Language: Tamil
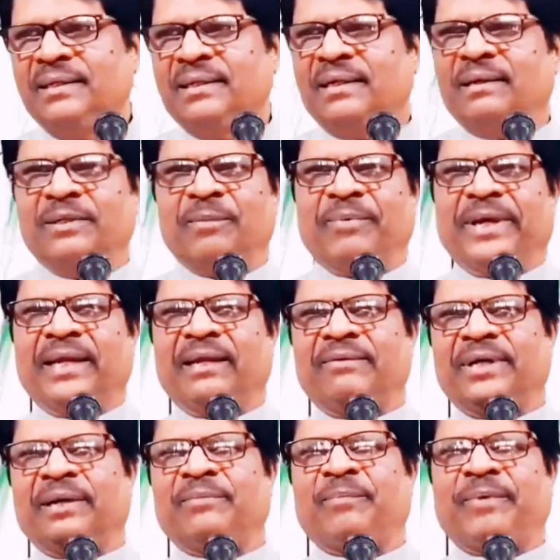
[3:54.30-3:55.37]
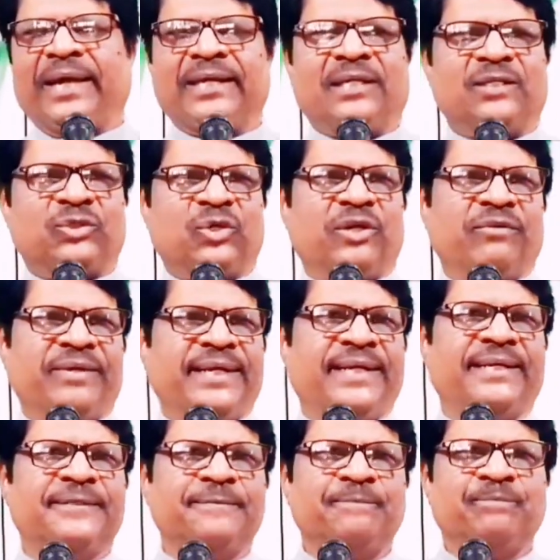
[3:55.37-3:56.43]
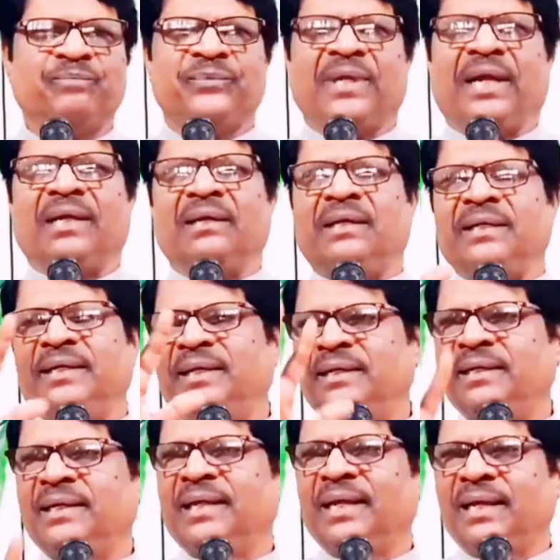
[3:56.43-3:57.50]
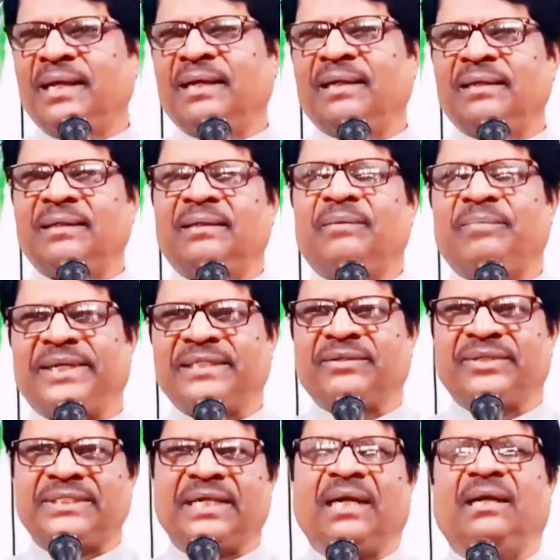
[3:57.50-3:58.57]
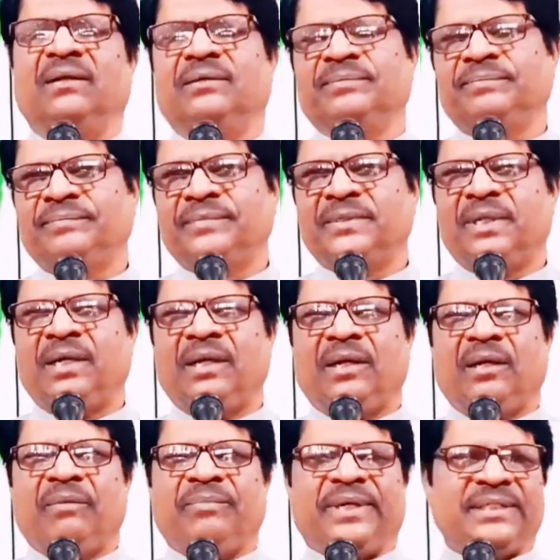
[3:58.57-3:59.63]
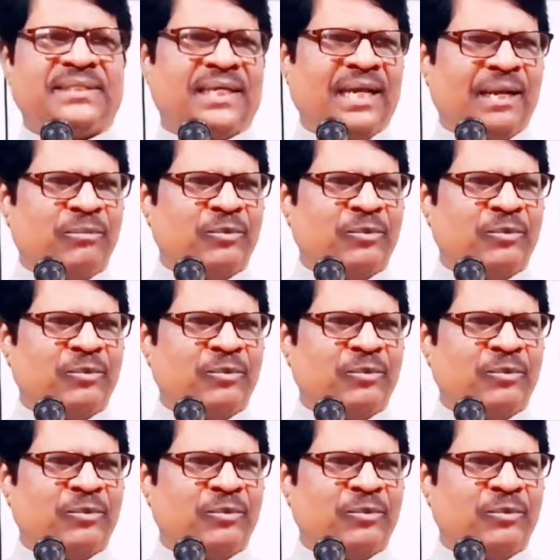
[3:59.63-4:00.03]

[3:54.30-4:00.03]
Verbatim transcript: அப்படி பேனாவை நம்ம பாக்கெட்டில் சொருவி அங்கே நின்று எல்லாம் பேச வச்சாங்க பேசி எல்லாம்